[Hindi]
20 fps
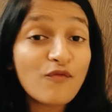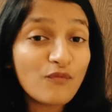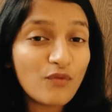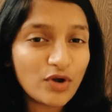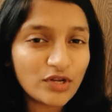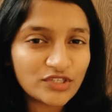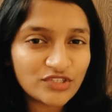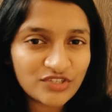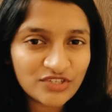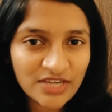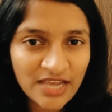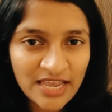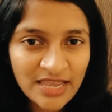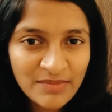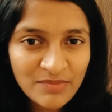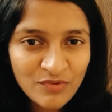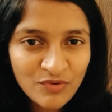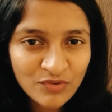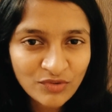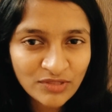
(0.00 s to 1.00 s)
वॉच
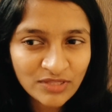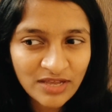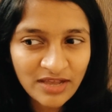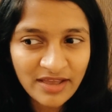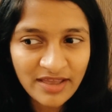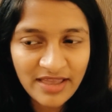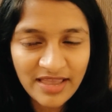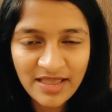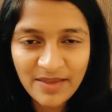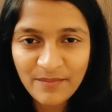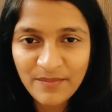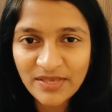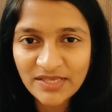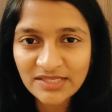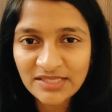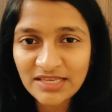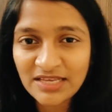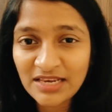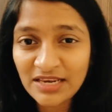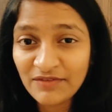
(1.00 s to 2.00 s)
टाइम होता है
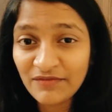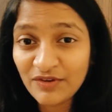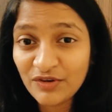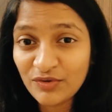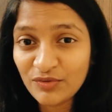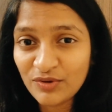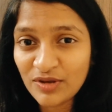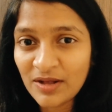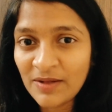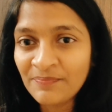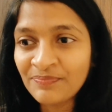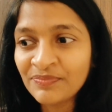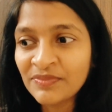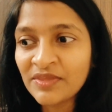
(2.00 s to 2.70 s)
बेसिकली वीडियो का